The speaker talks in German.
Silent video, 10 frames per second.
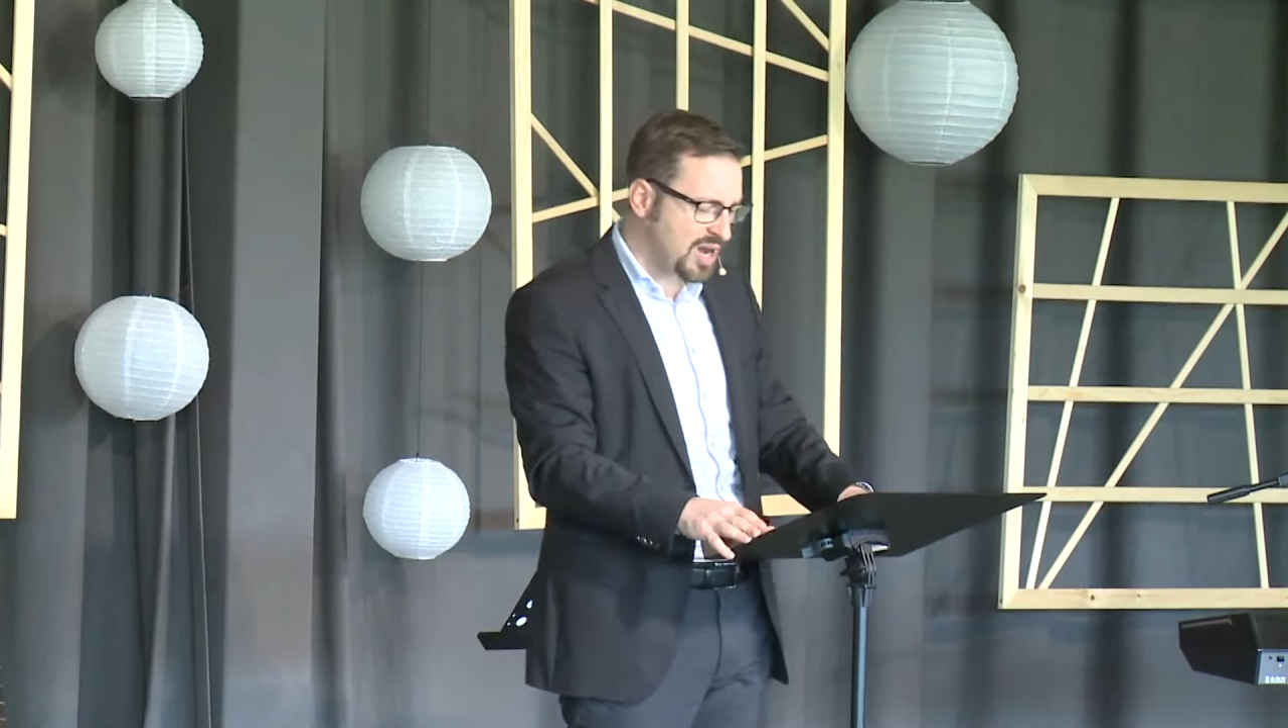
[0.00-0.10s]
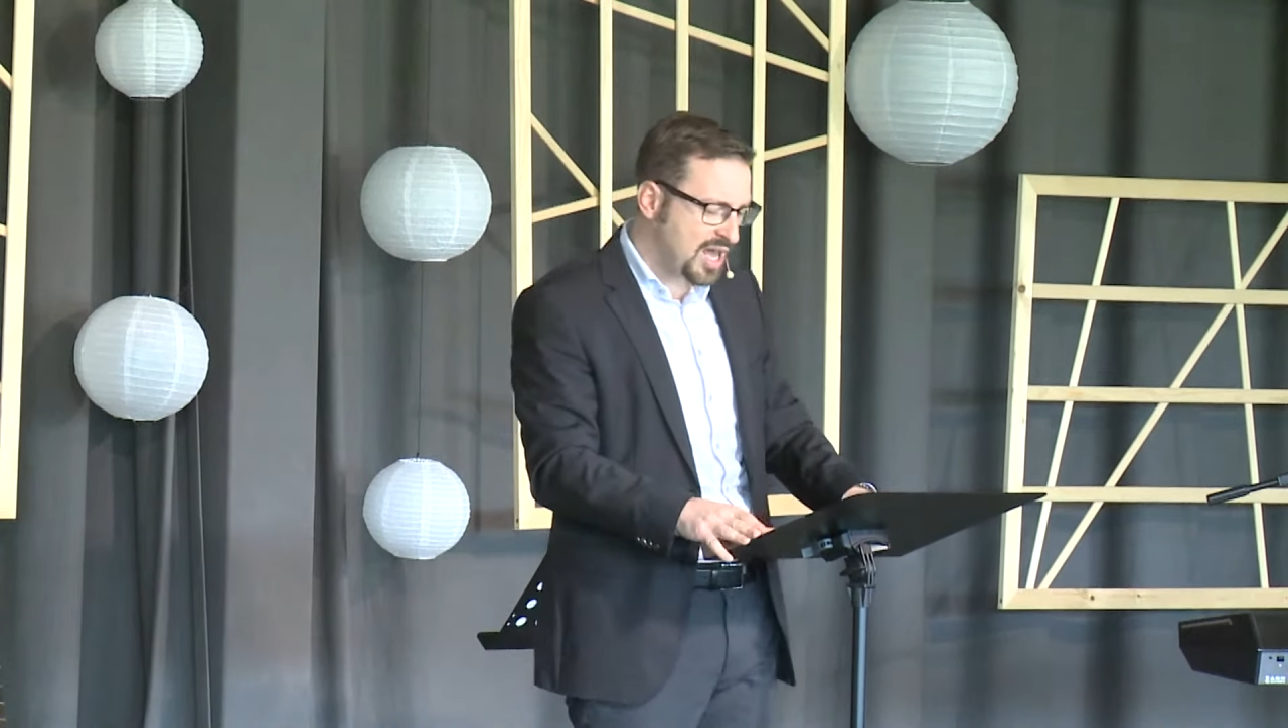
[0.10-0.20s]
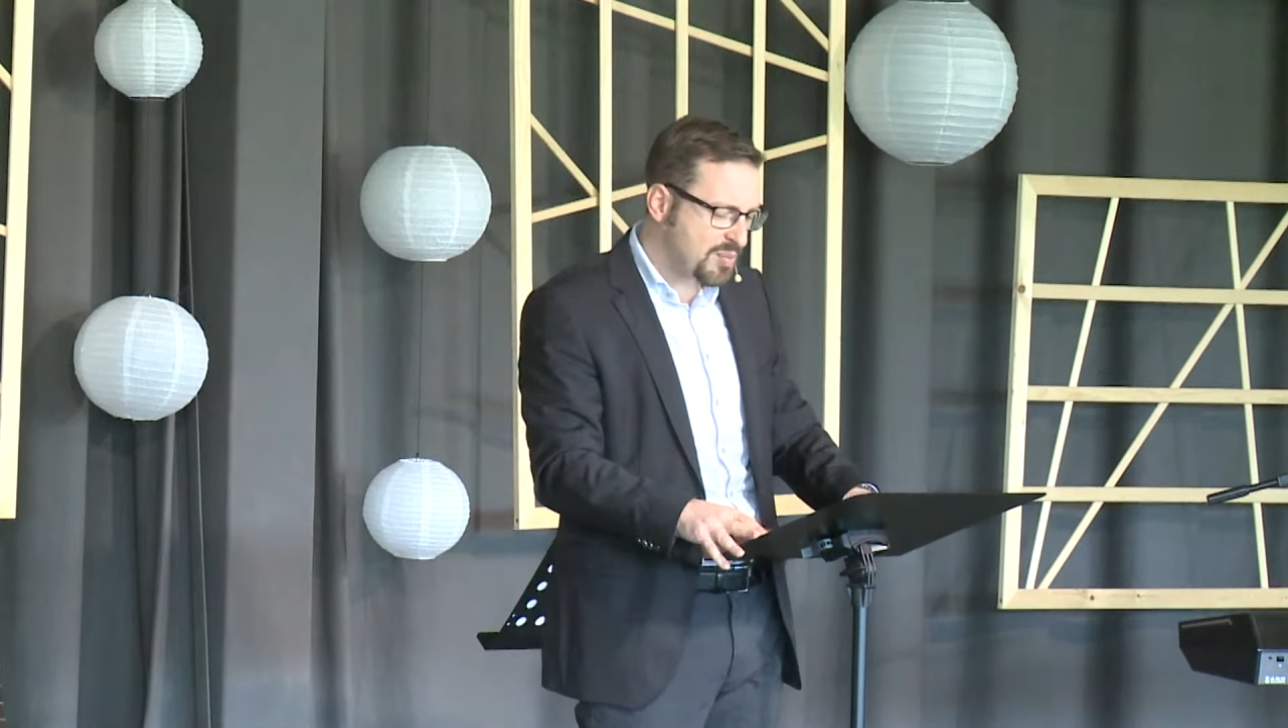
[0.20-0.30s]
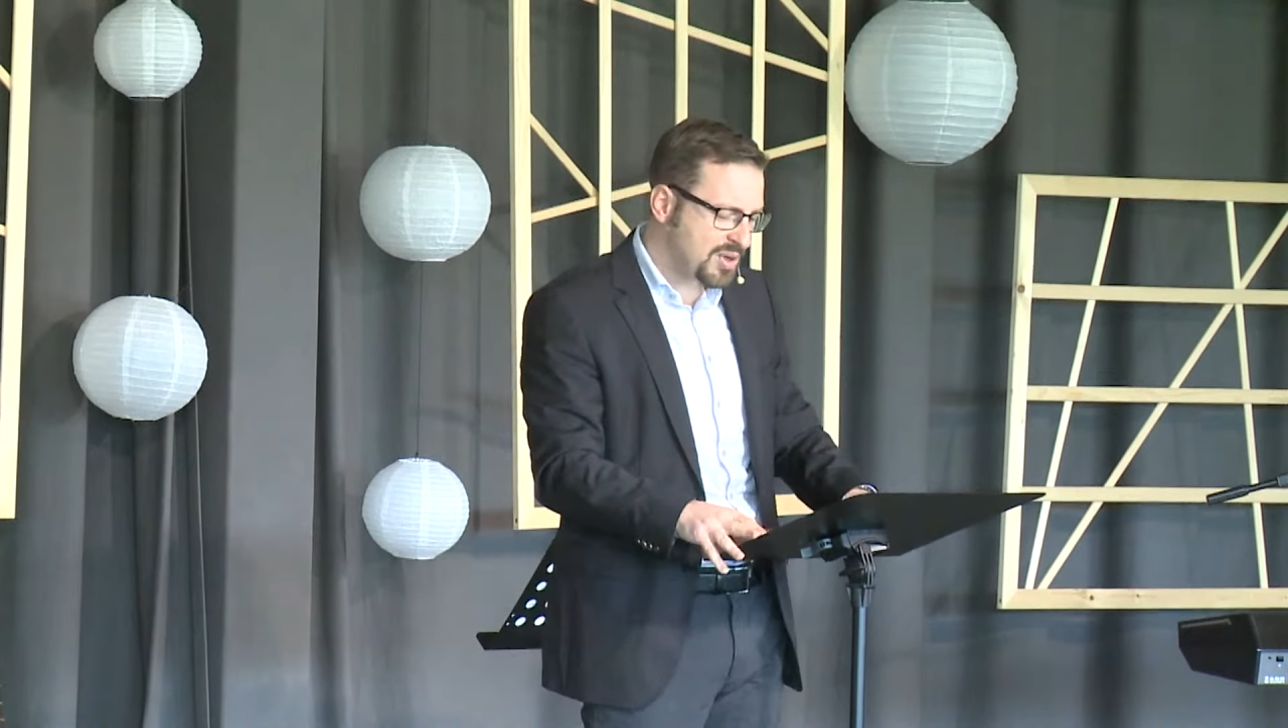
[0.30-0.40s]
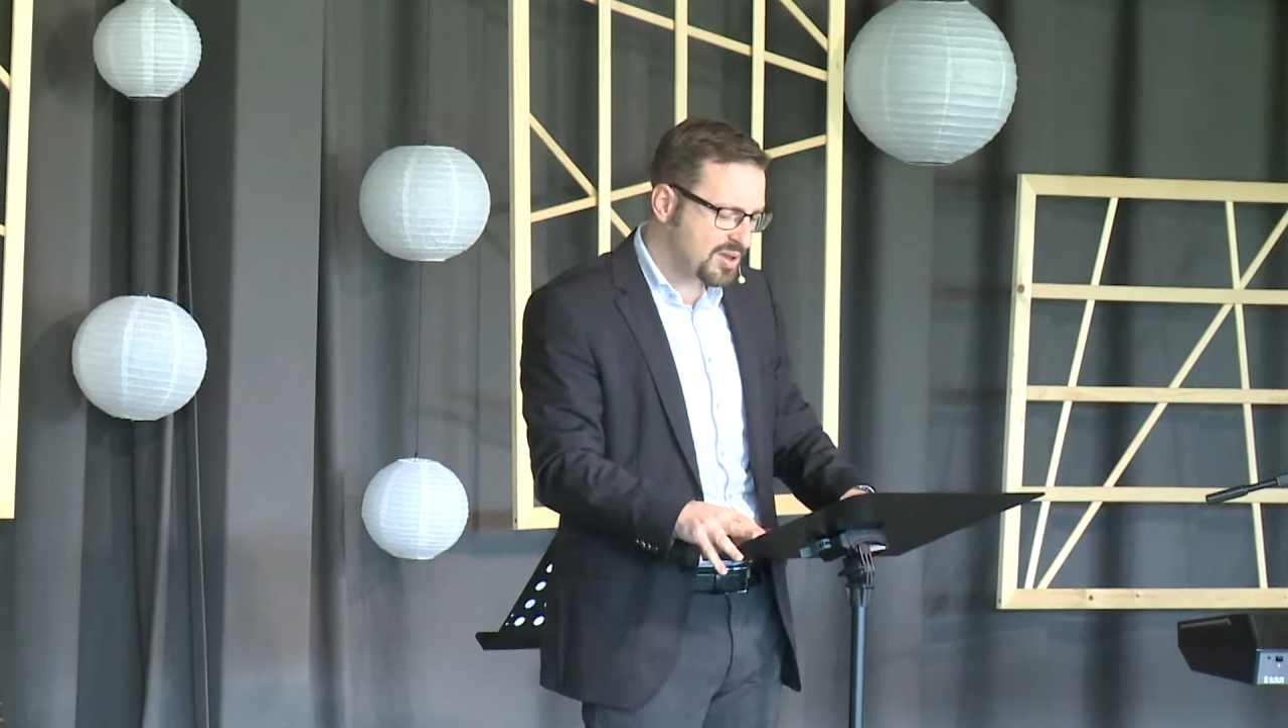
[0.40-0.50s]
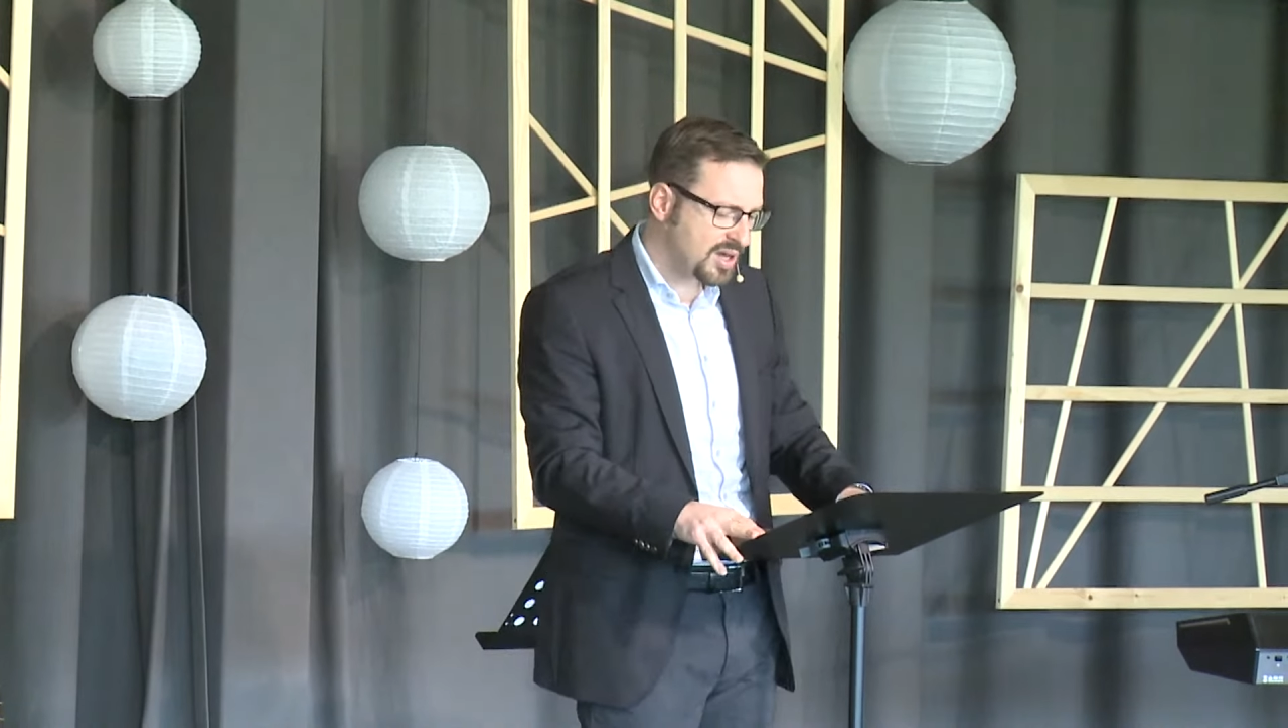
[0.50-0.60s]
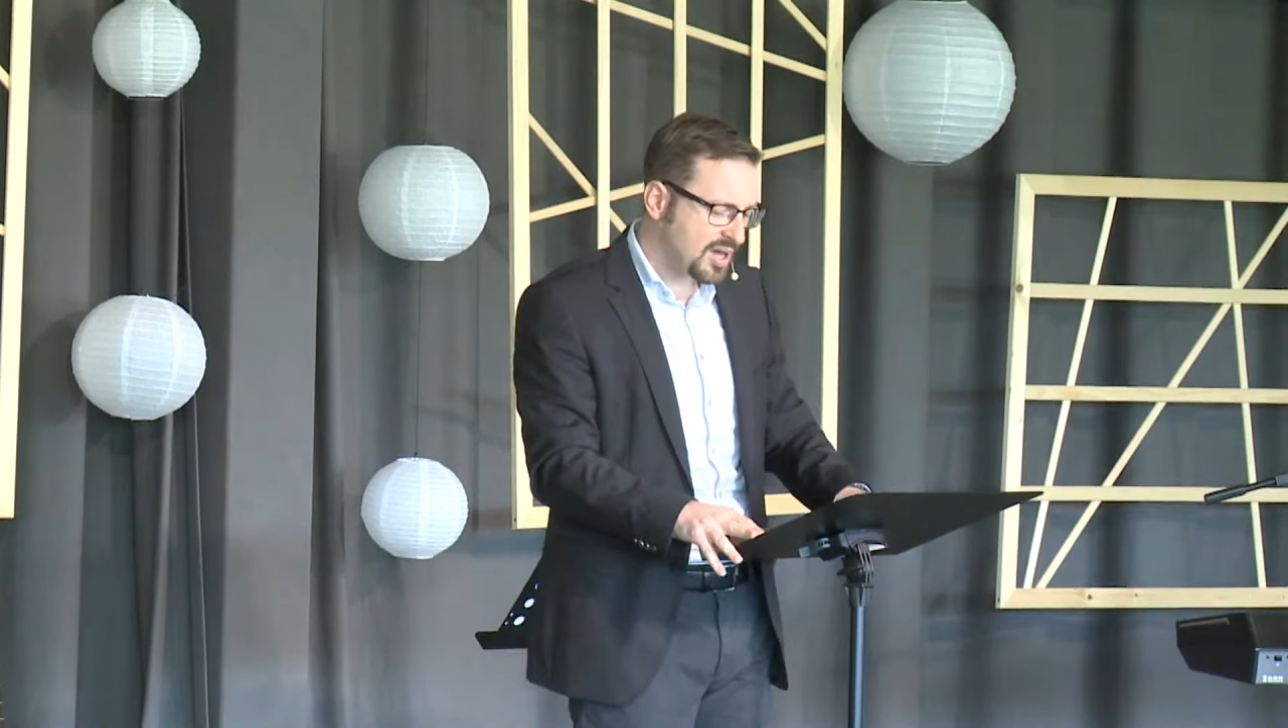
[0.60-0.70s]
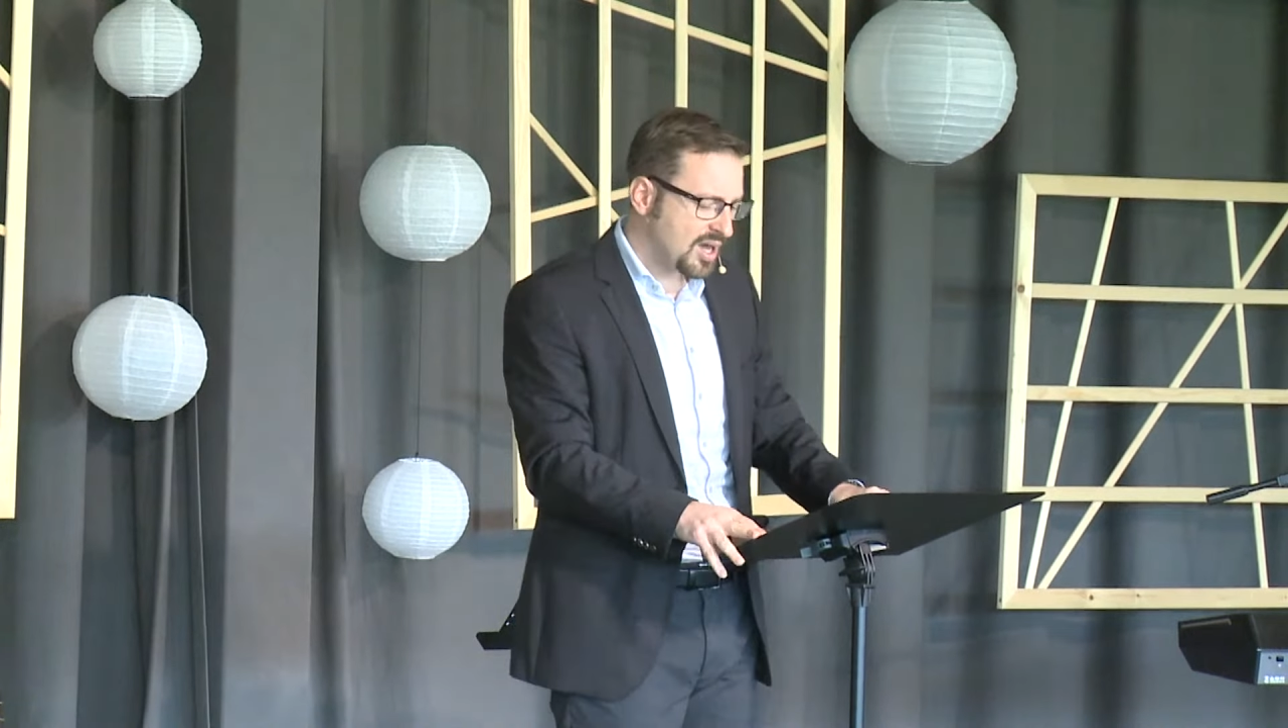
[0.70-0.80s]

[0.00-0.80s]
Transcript: Leben.